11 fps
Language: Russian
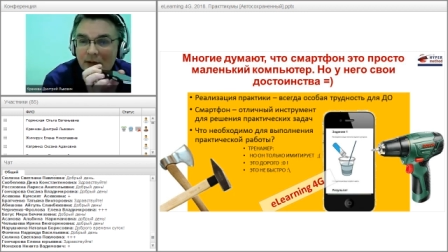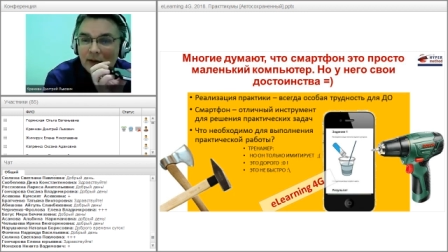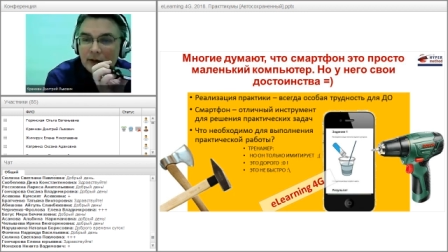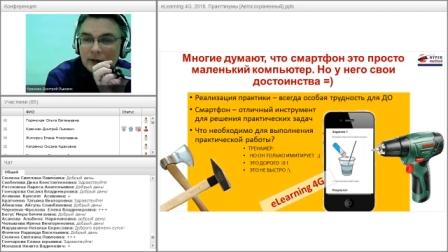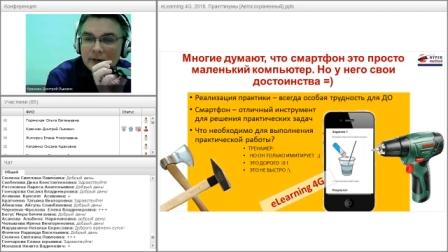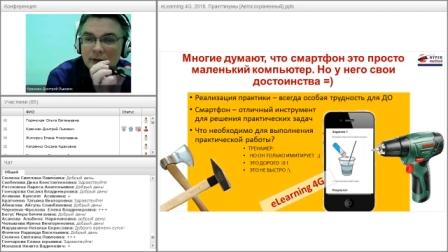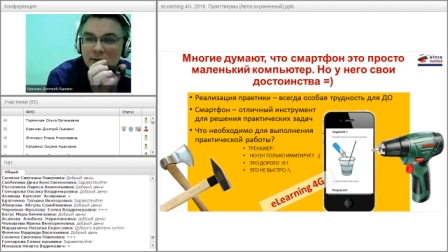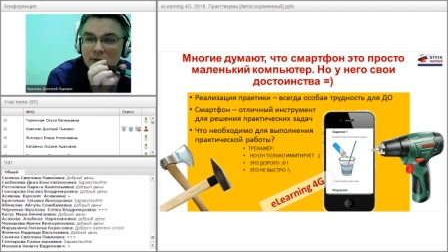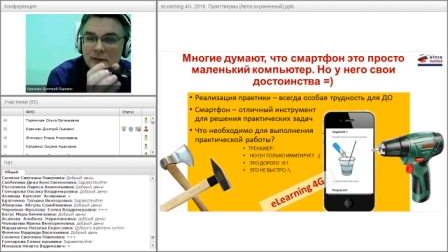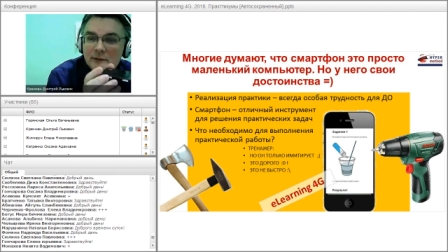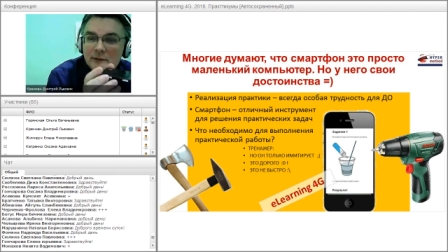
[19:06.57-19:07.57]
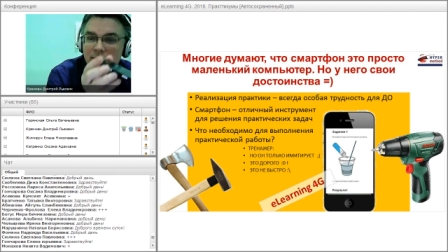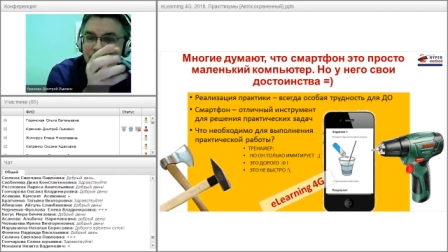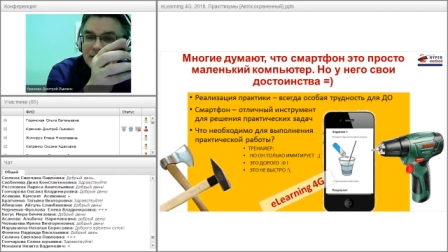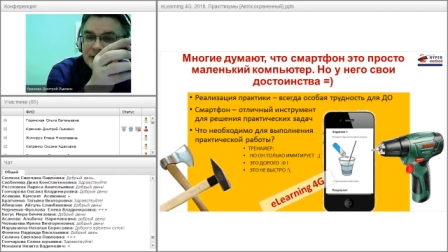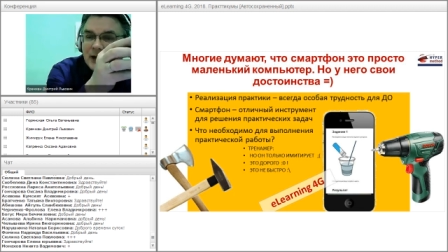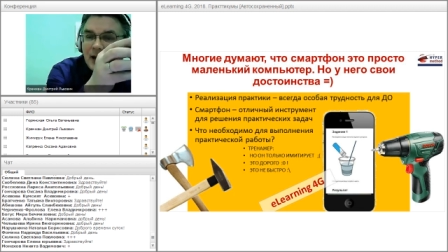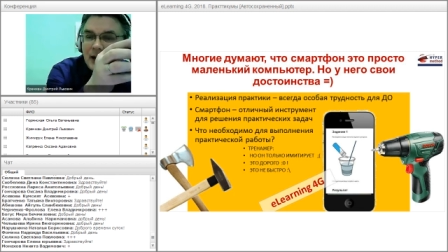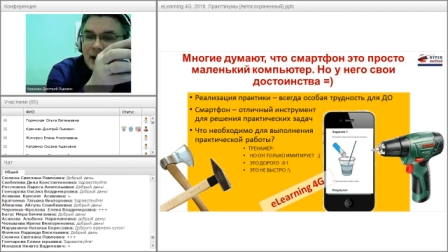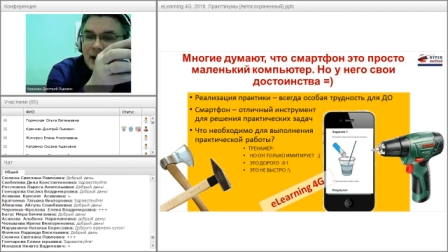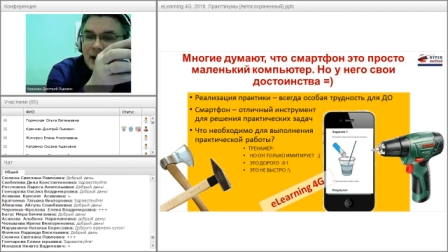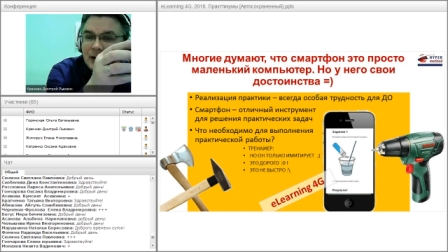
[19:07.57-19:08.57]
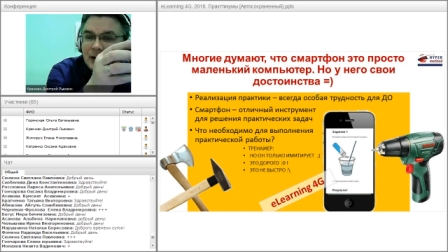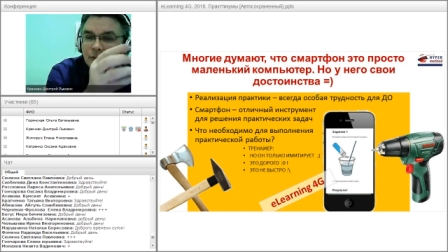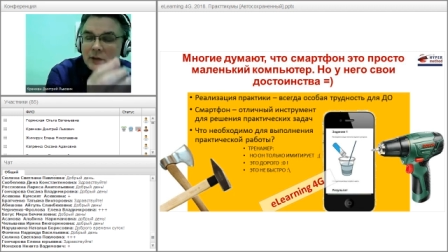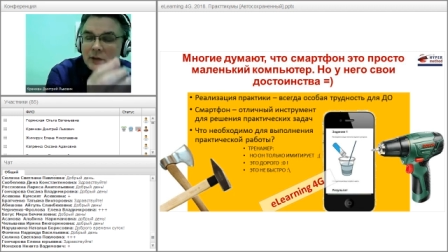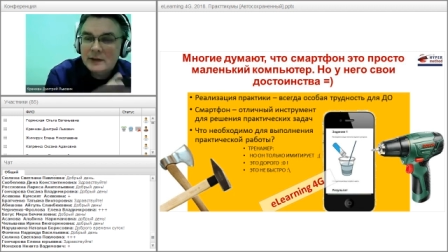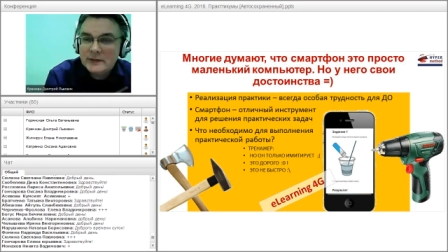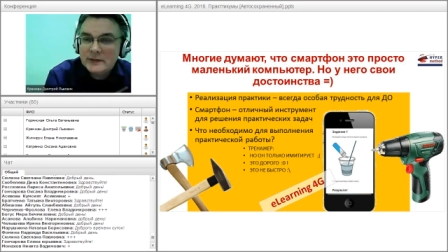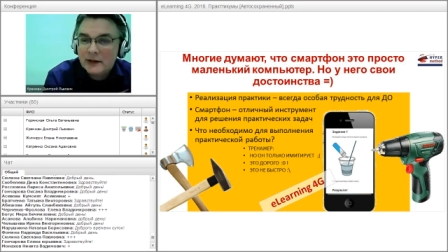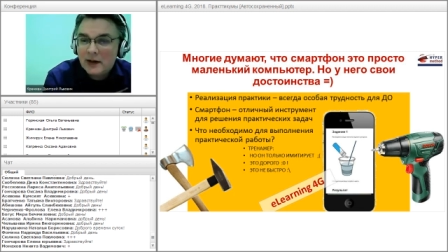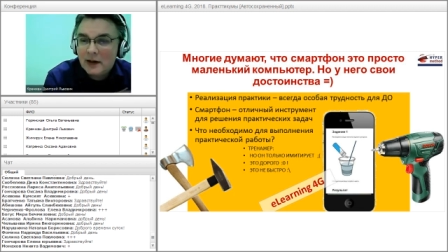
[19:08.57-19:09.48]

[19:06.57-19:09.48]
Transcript: вертикально он или горизонтально,